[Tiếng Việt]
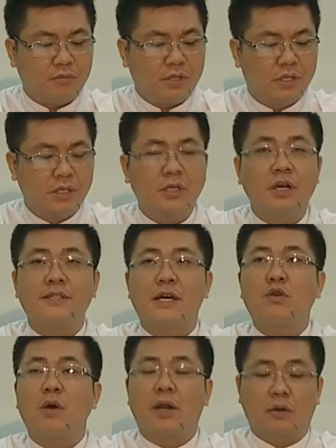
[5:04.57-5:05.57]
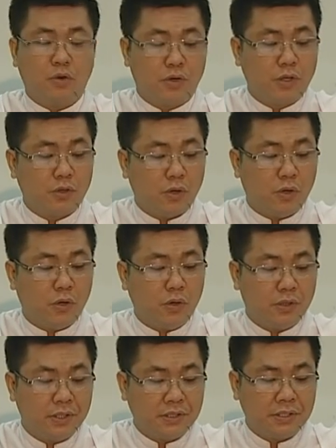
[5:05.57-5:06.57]
trong thư gửi giáo đoàn Corinto
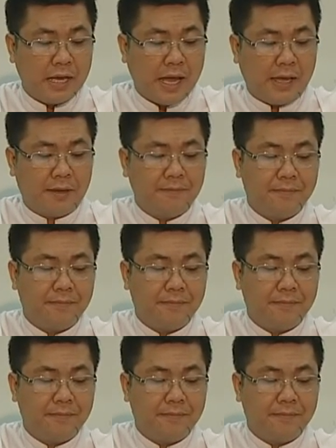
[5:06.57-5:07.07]
thư thứ hai.